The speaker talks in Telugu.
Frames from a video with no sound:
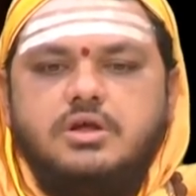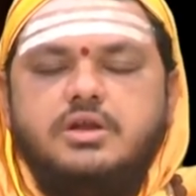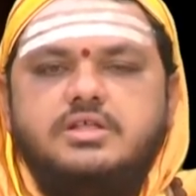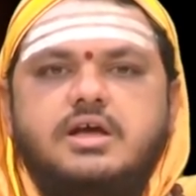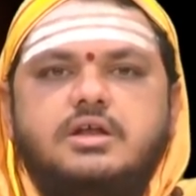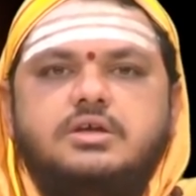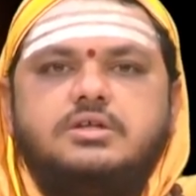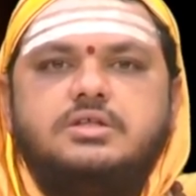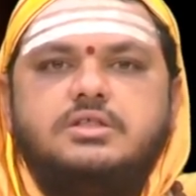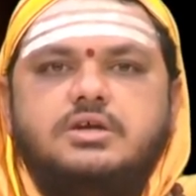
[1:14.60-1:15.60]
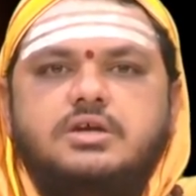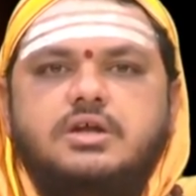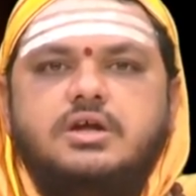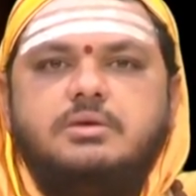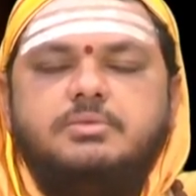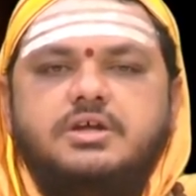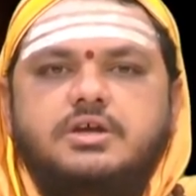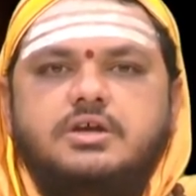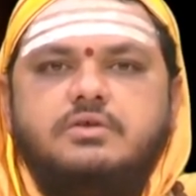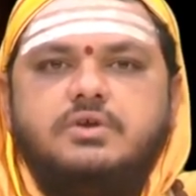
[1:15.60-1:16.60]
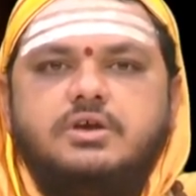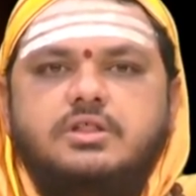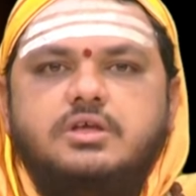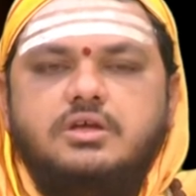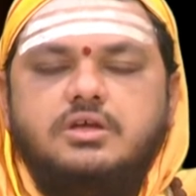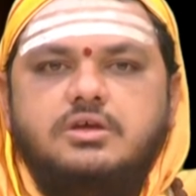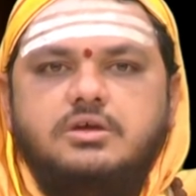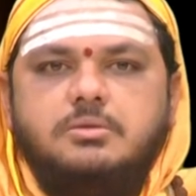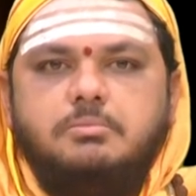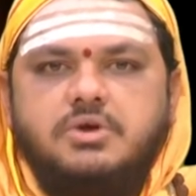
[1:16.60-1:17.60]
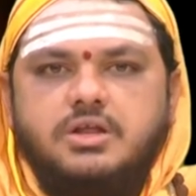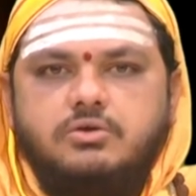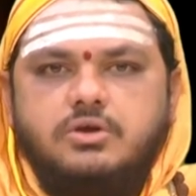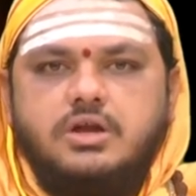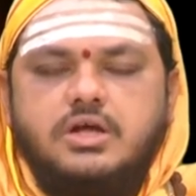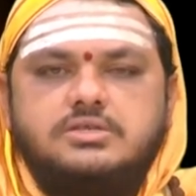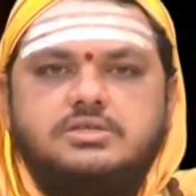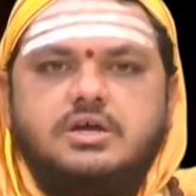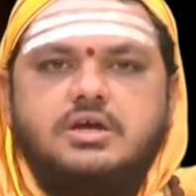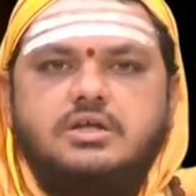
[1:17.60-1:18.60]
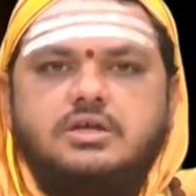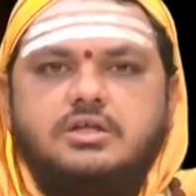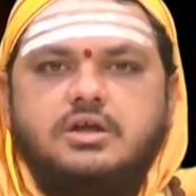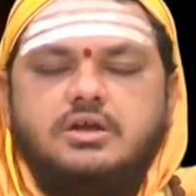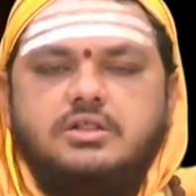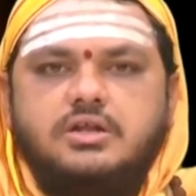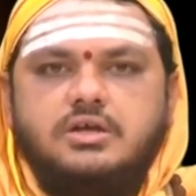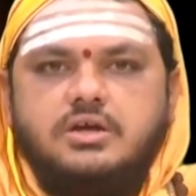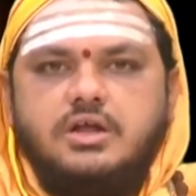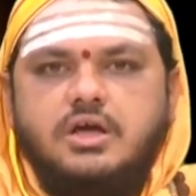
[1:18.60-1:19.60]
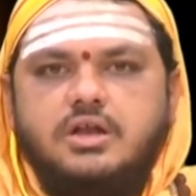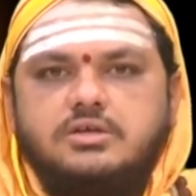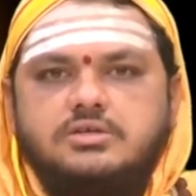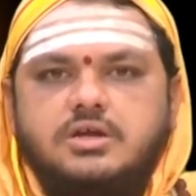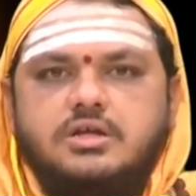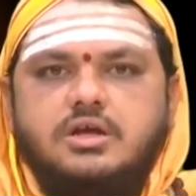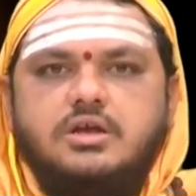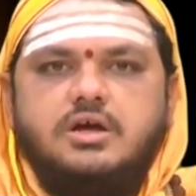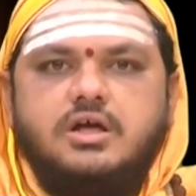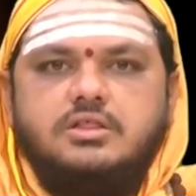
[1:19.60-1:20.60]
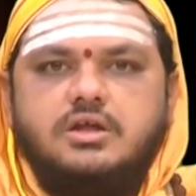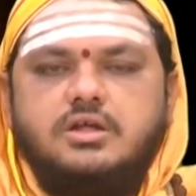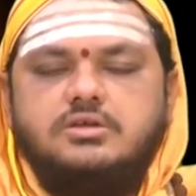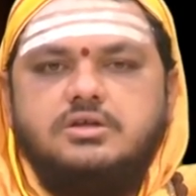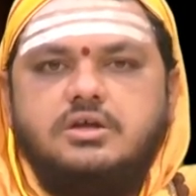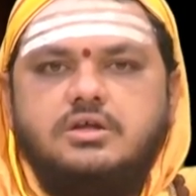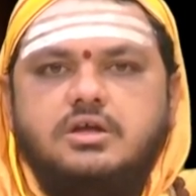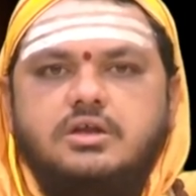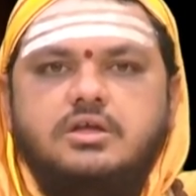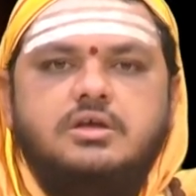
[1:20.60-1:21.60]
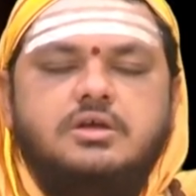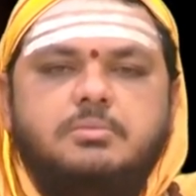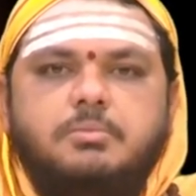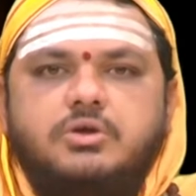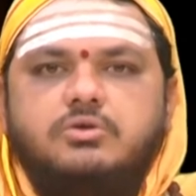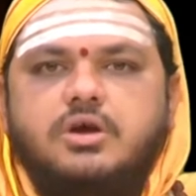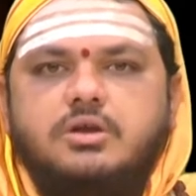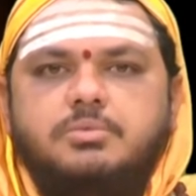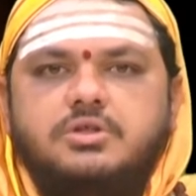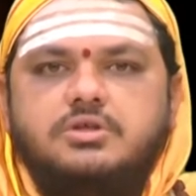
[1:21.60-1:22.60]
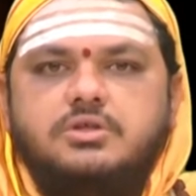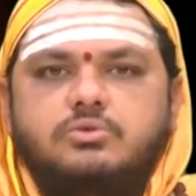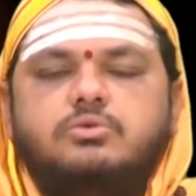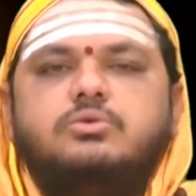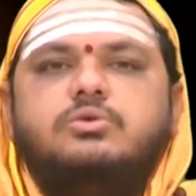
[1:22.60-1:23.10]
నిజానికి చంద్రగ్రహణం అనేటటువంటిది మన యొక్క రాష్ట్రానికి అంటే తెలంగాణ రాష్ట్రానికి కానీ ఆంధ్ర రాష్ట్రానికి కానీ మనకు కనిపించదు